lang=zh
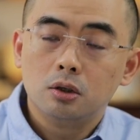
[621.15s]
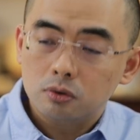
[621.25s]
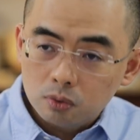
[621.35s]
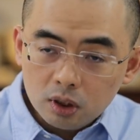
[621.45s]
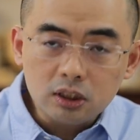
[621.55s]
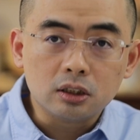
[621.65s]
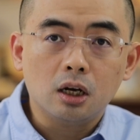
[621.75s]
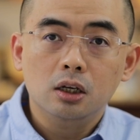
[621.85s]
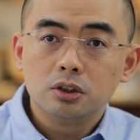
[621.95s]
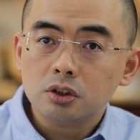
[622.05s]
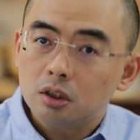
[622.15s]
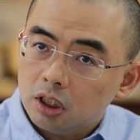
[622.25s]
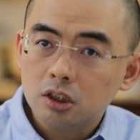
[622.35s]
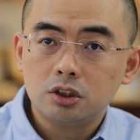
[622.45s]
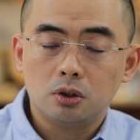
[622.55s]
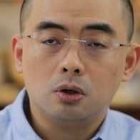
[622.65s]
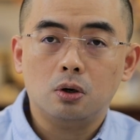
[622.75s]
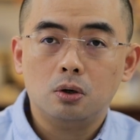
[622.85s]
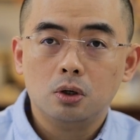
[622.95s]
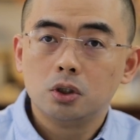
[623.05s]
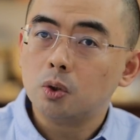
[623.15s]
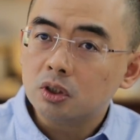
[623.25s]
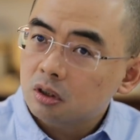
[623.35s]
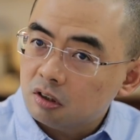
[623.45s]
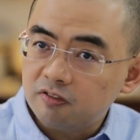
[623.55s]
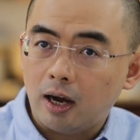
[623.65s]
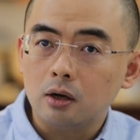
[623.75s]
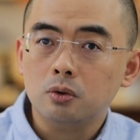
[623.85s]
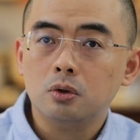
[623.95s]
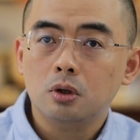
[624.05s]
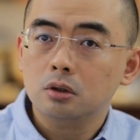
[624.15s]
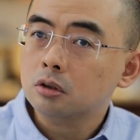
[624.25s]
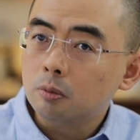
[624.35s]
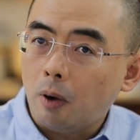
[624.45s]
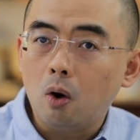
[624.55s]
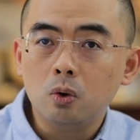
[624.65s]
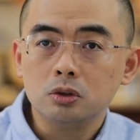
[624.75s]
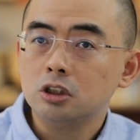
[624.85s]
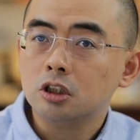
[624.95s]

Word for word: 所以呢，等到那个时候，有一个法律能够保护你，